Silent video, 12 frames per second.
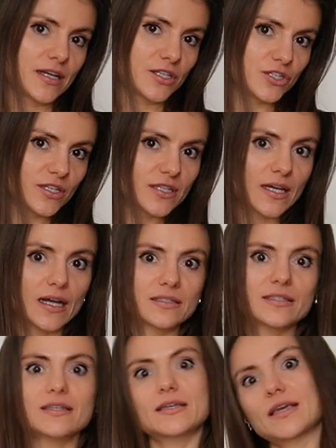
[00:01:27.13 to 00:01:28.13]

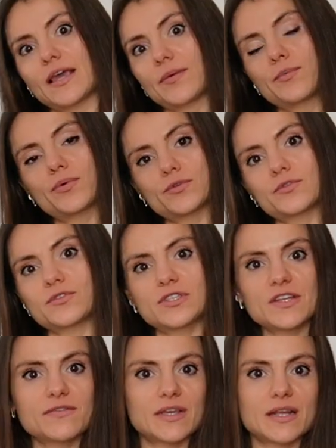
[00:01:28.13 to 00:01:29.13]
ricercati che possono
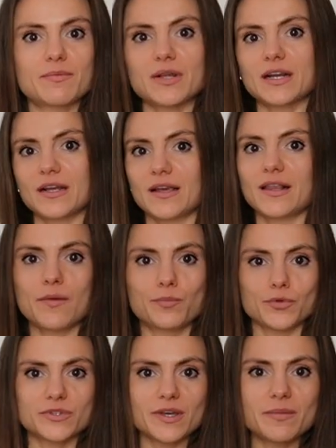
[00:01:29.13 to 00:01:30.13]
servire per gli
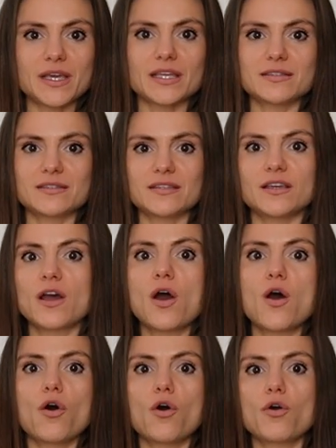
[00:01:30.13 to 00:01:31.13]
appuntamenti
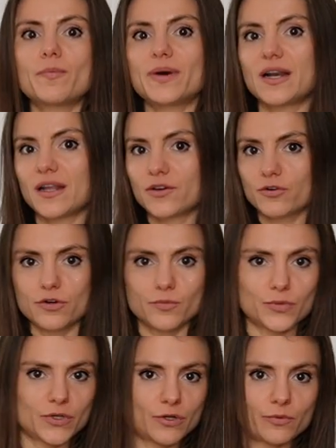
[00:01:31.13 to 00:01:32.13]
o per le call un
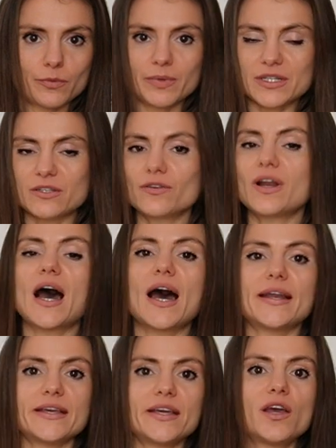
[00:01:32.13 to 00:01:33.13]
pochino più
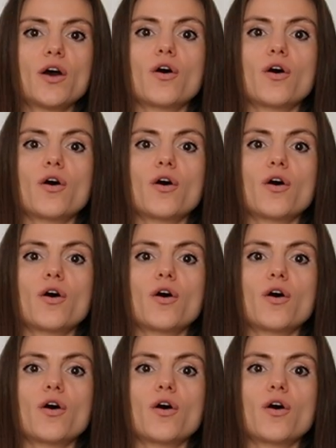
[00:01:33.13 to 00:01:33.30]
particolari